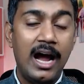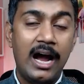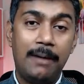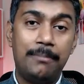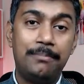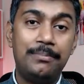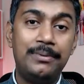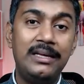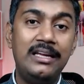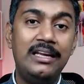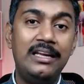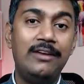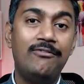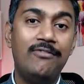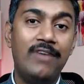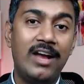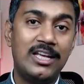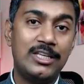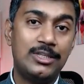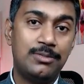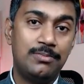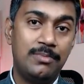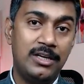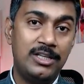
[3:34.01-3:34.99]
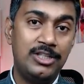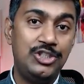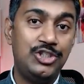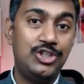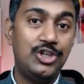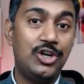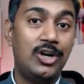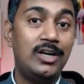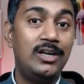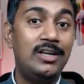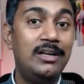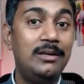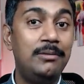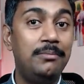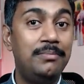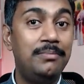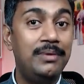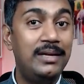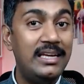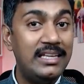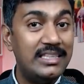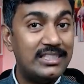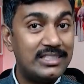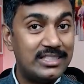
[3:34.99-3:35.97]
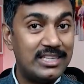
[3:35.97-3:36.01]
अपनी इन्वेस्टमेंट जर्नी
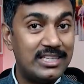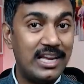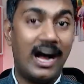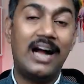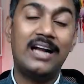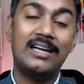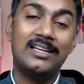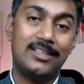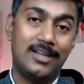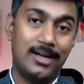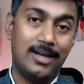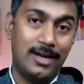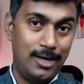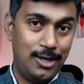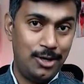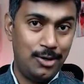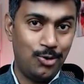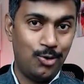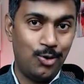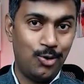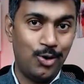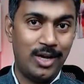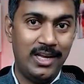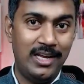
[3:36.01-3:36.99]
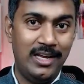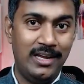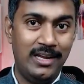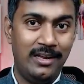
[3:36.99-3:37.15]
भी स्टार्ट करनी होगी